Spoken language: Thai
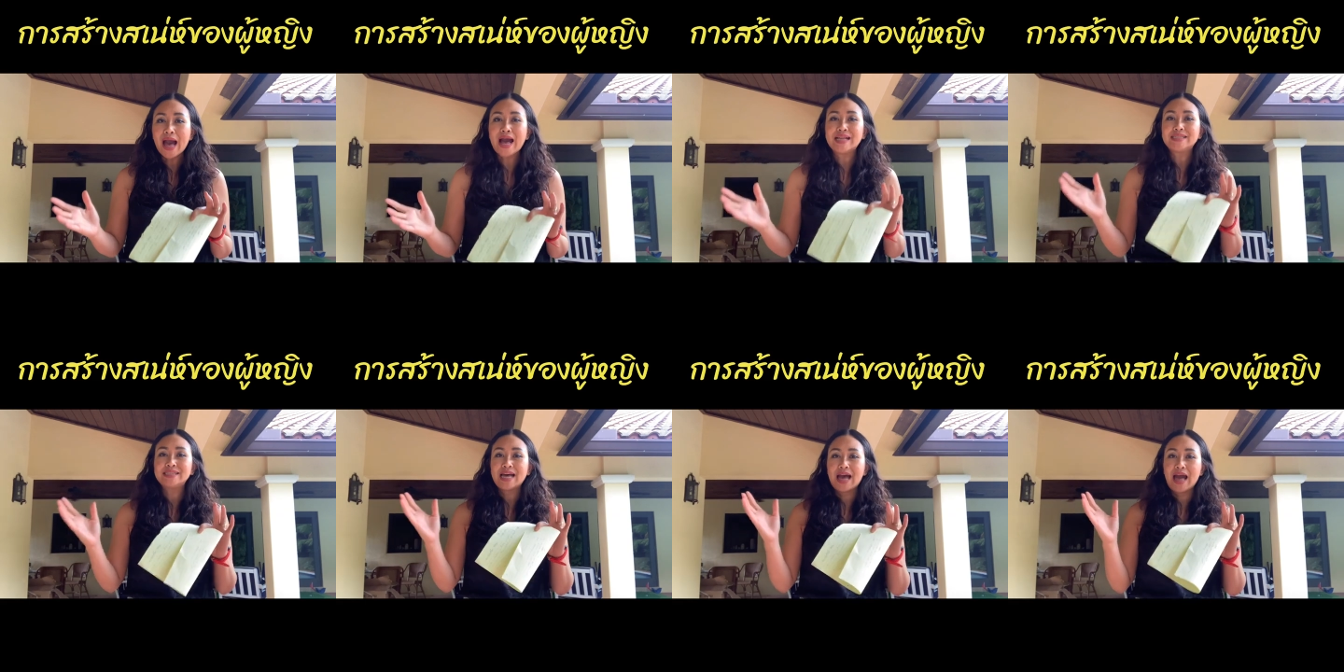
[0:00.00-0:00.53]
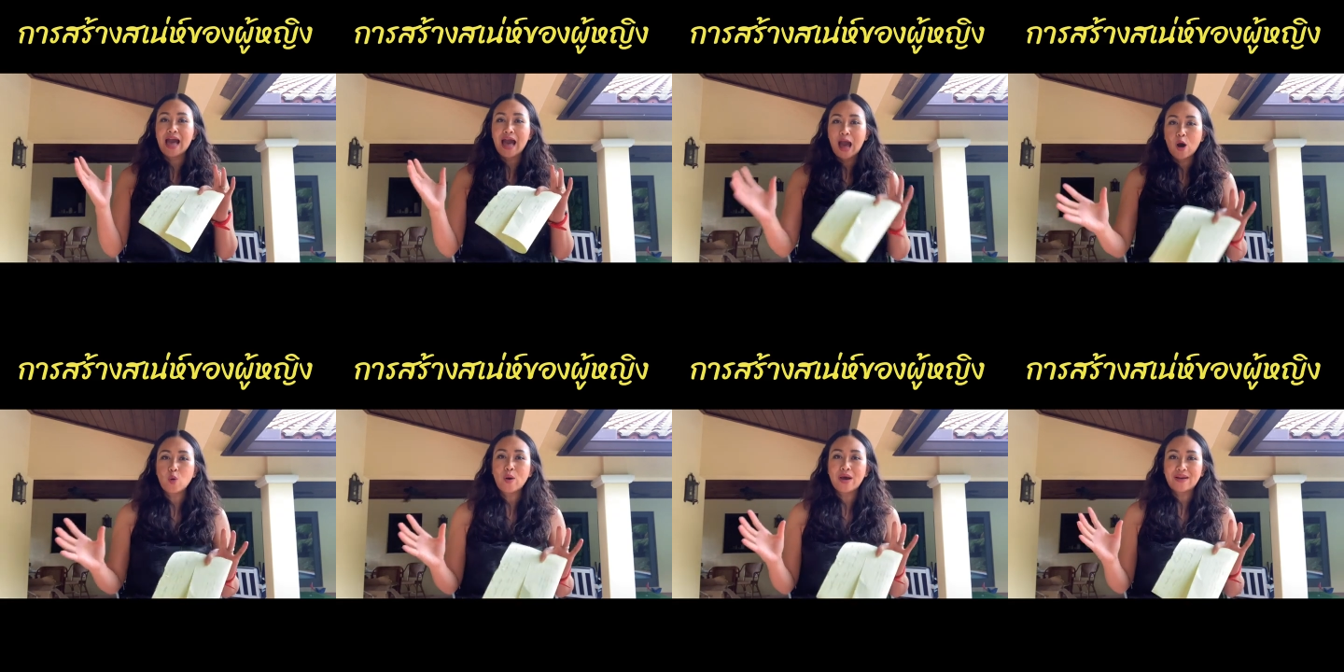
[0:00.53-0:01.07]
อาจจะ
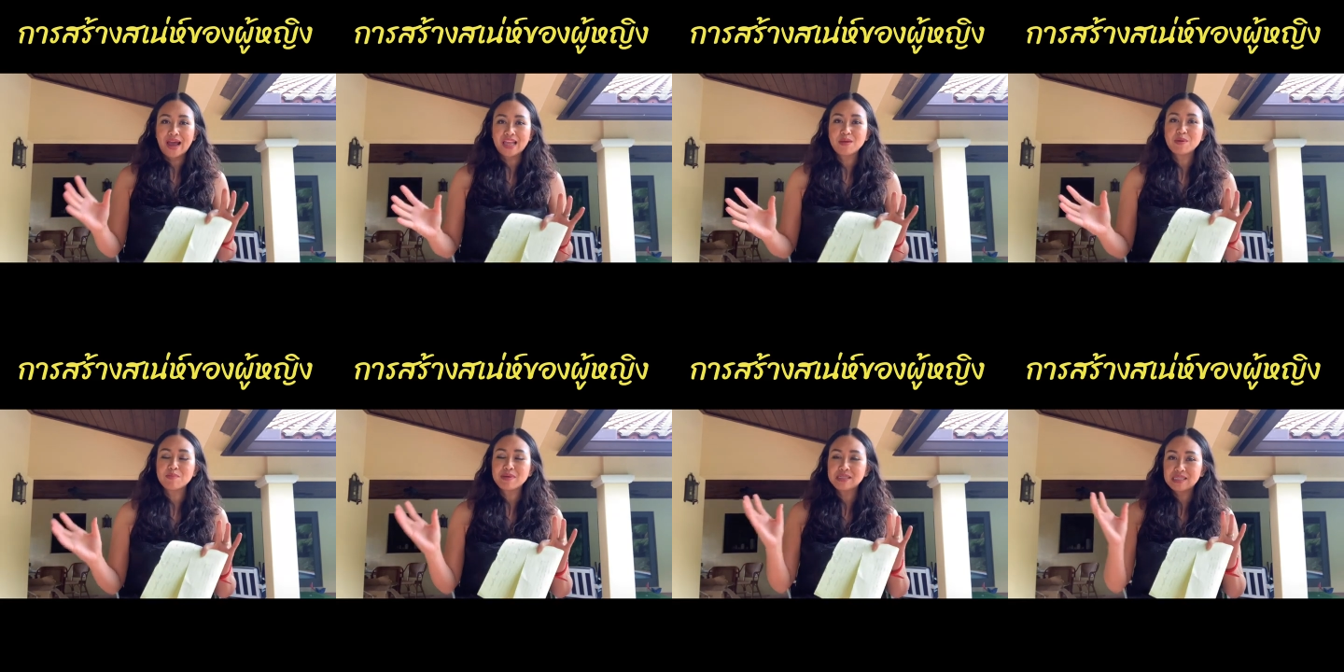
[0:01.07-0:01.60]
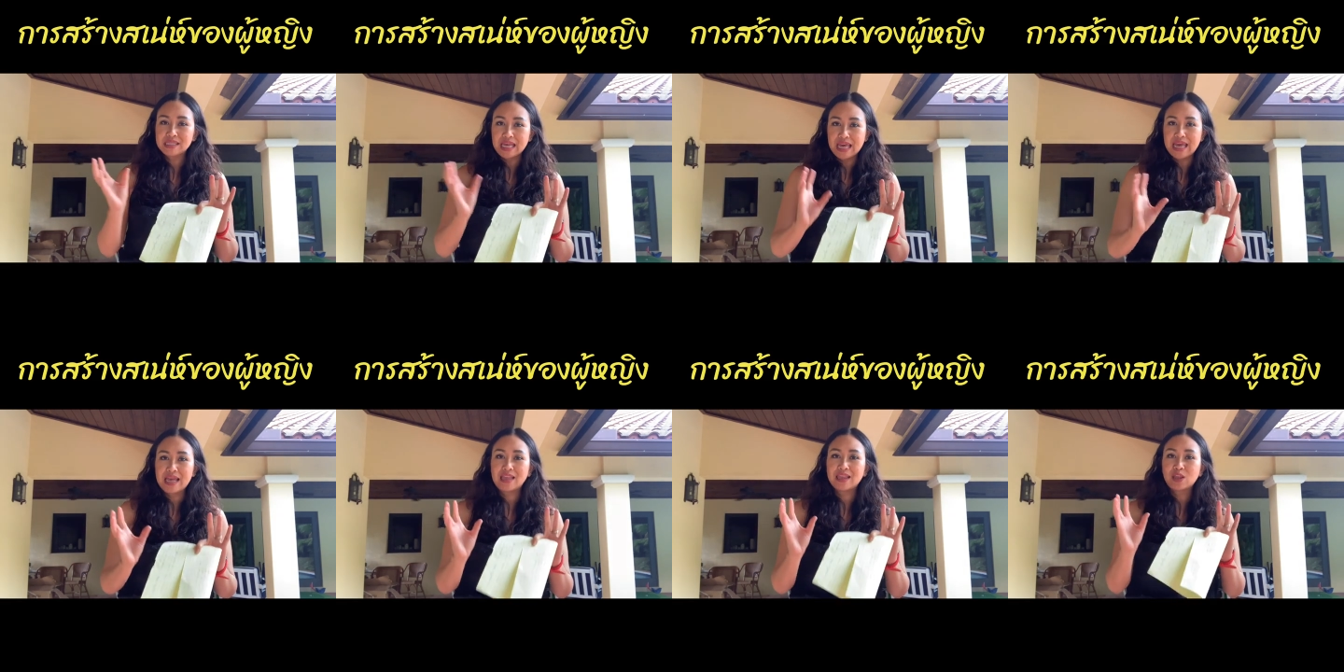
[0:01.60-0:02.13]
เอาอะไรที่มันมีสี
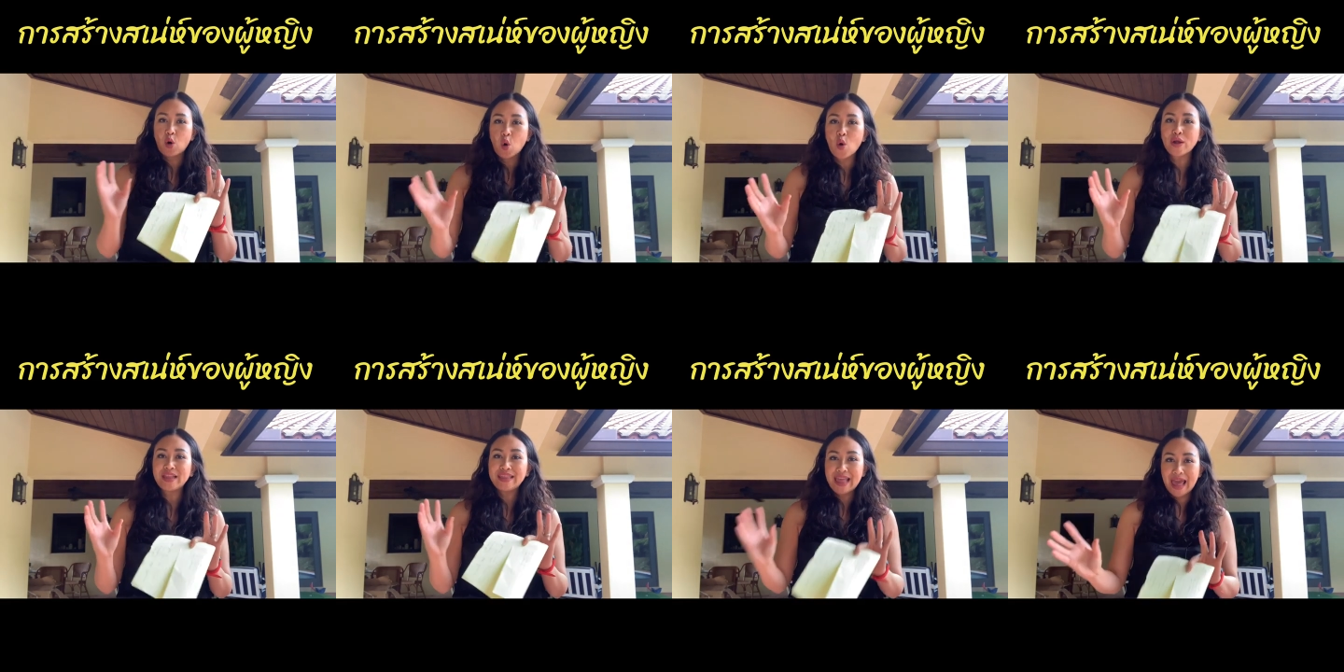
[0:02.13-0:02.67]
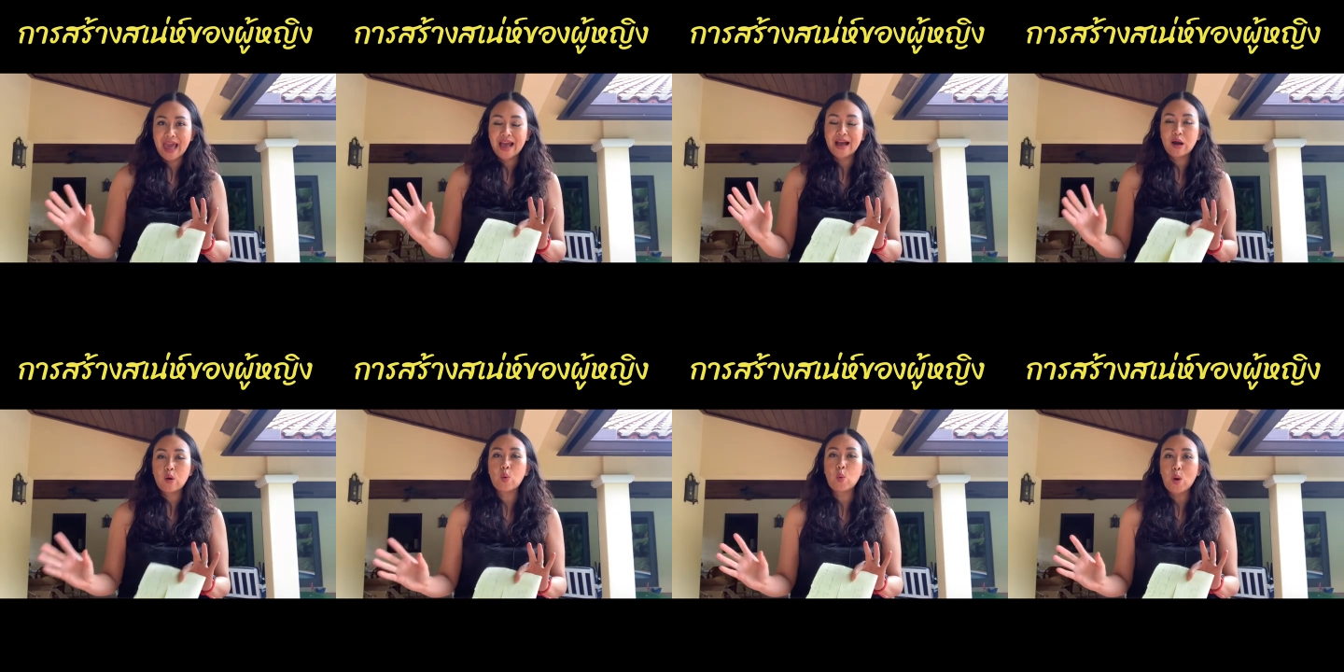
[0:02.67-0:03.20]
โทนแดง
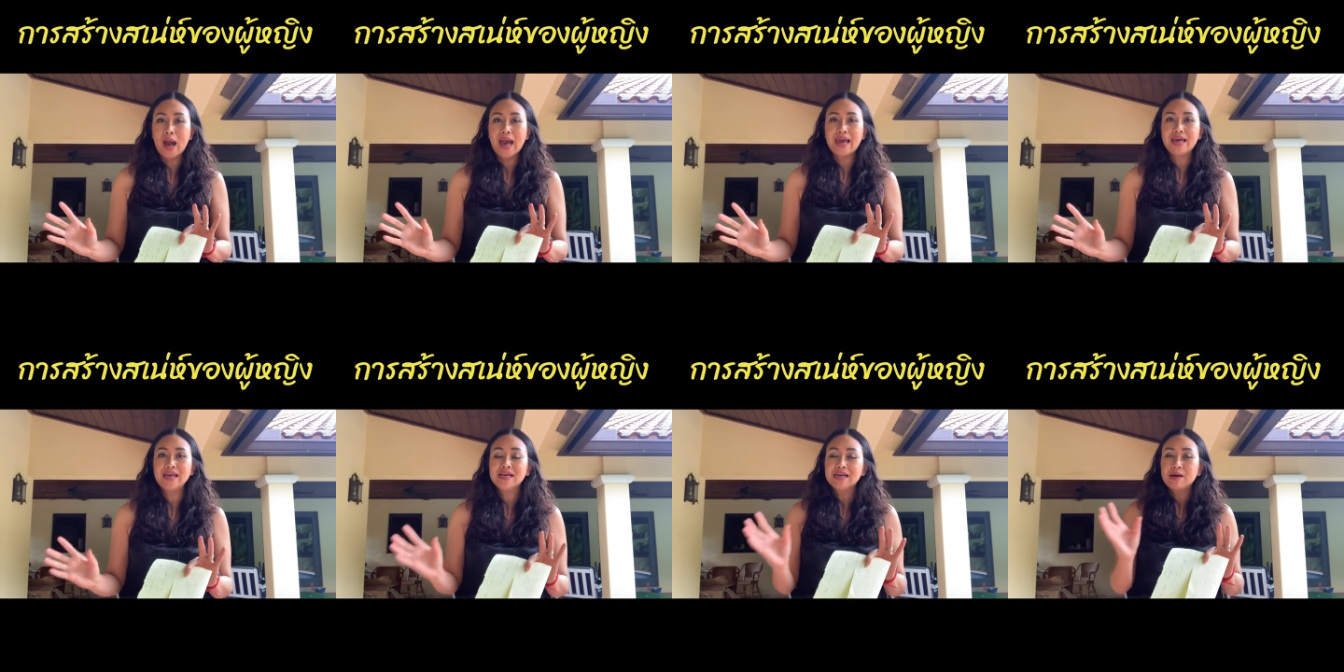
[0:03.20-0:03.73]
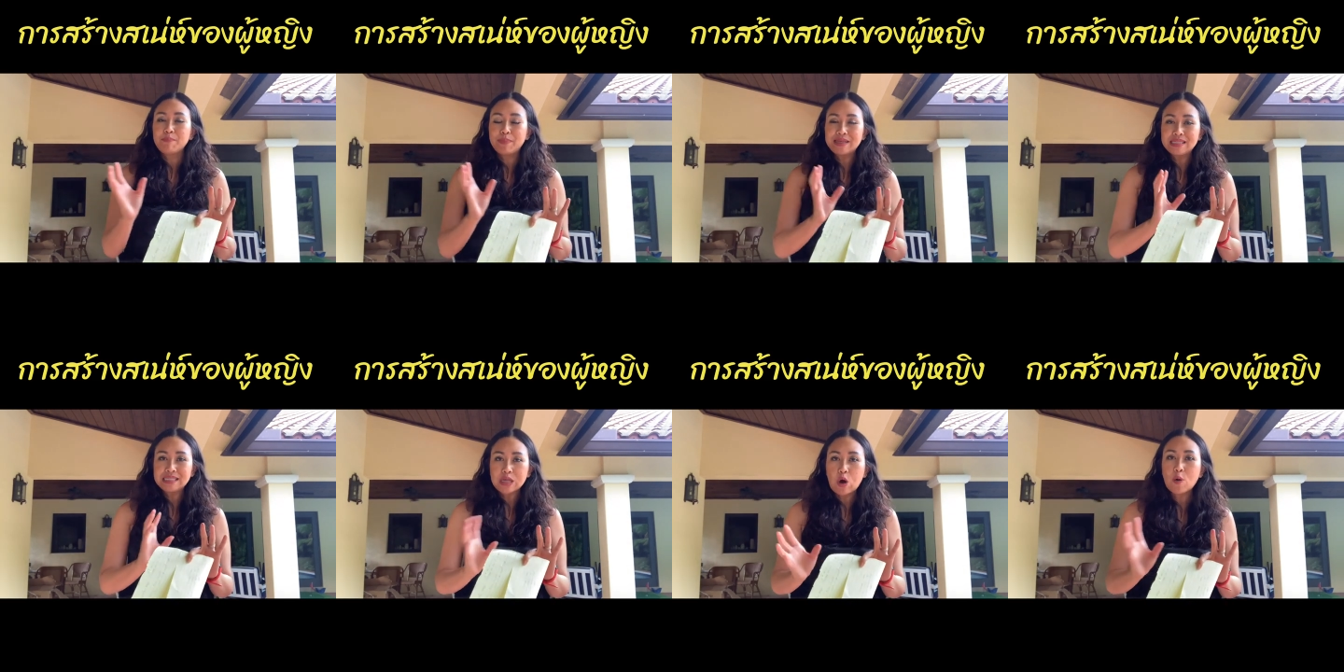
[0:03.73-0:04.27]
เข้าไว้เป็น
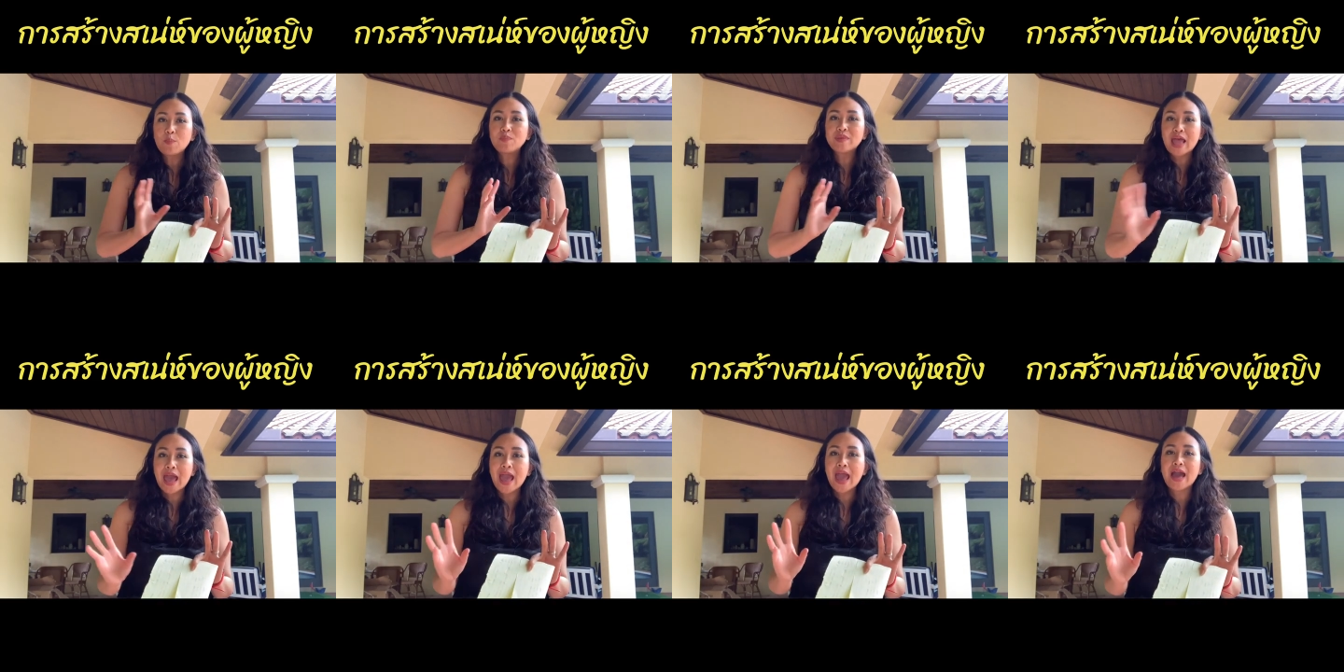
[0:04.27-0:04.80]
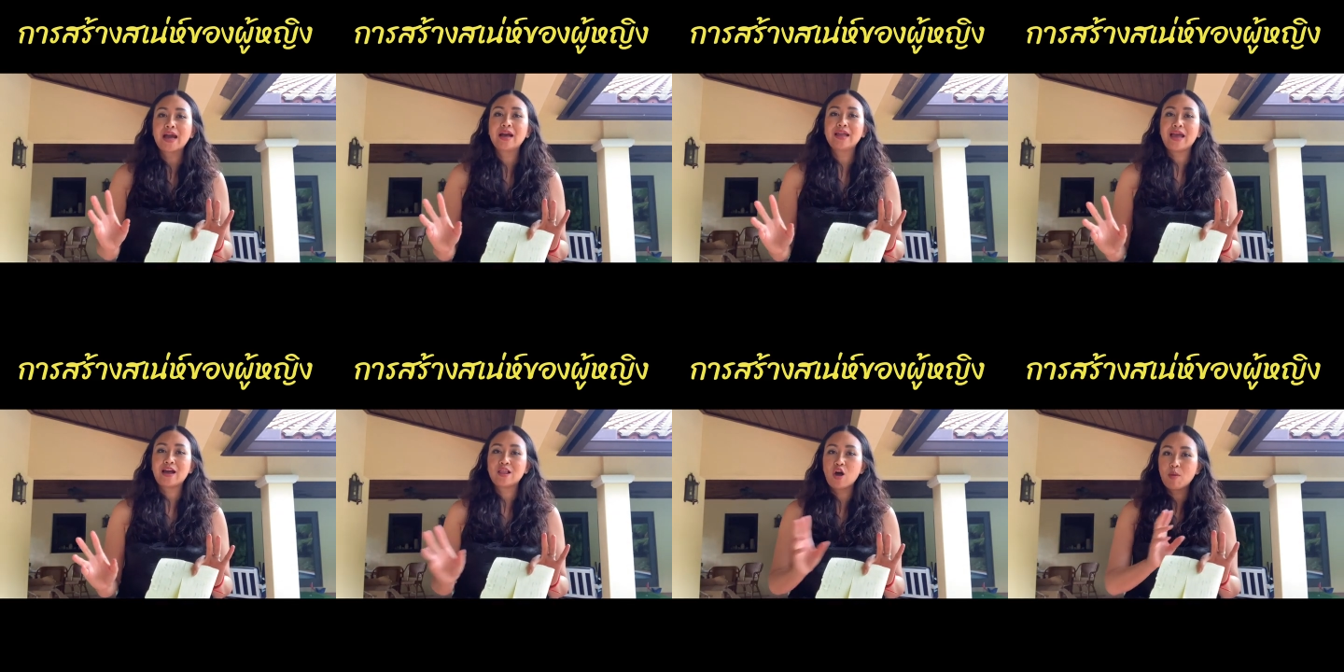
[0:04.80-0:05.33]
ส้มแดงเนี่ยล